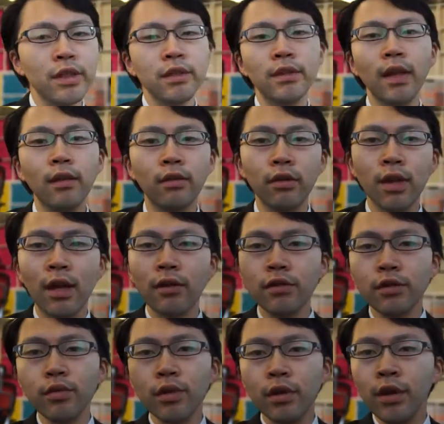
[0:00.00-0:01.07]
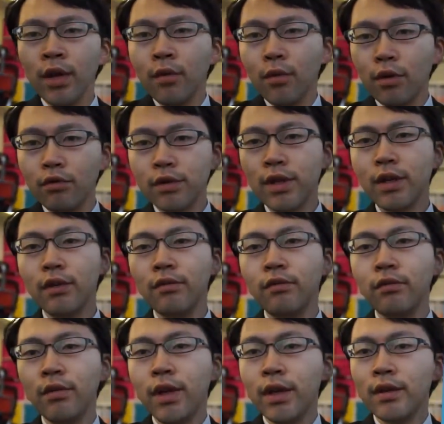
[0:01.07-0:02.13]
人サイト、ラクジョブと、まあ、こちら
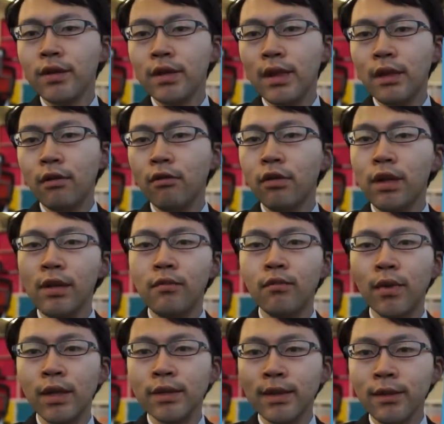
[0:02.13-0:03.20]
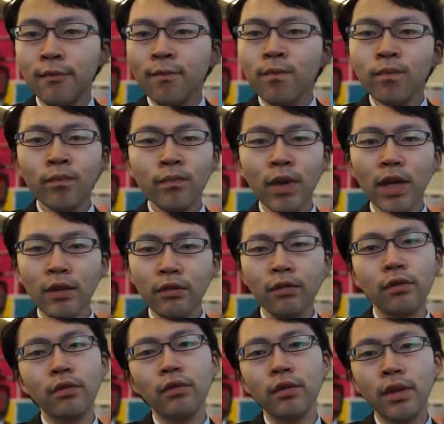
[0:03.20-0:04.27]
運営しております。まああ
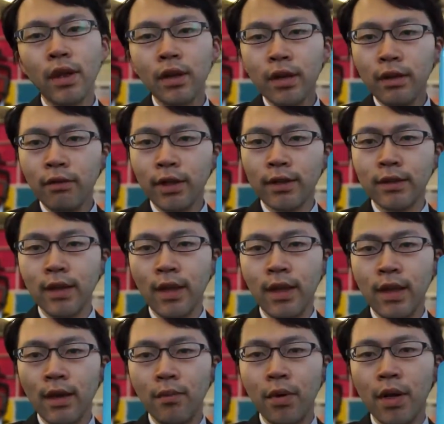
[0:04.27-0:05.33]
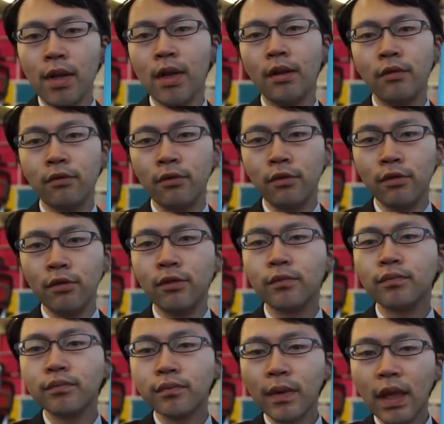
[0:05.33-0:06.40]
のー、中にはですね、やっぱりあ
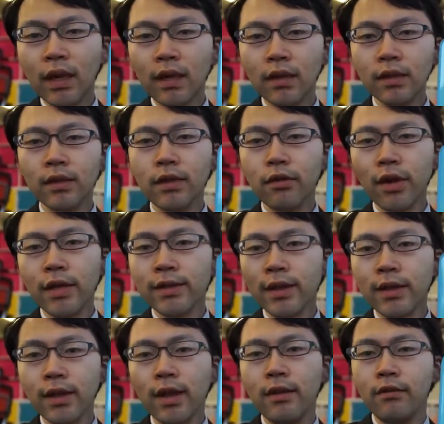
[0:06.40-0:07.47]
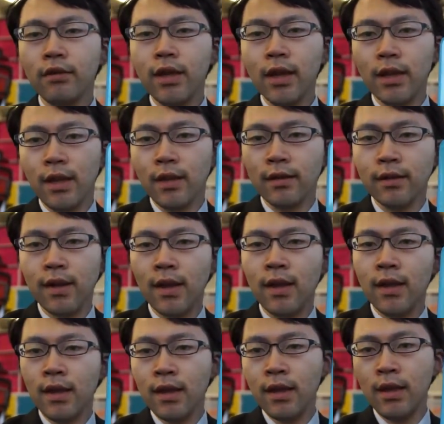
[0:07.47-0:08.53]
のー業界全体憂いてです
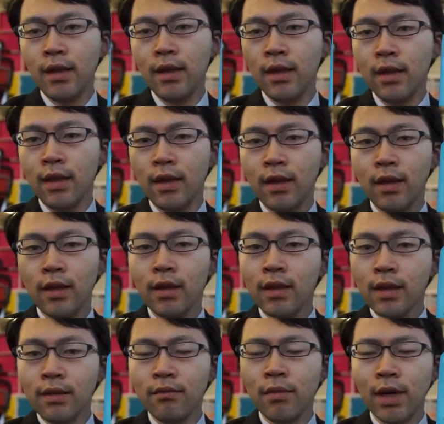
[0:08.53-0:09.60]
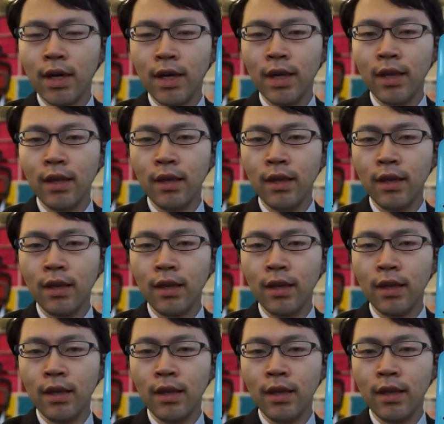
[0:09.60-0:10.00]
ね、えー、今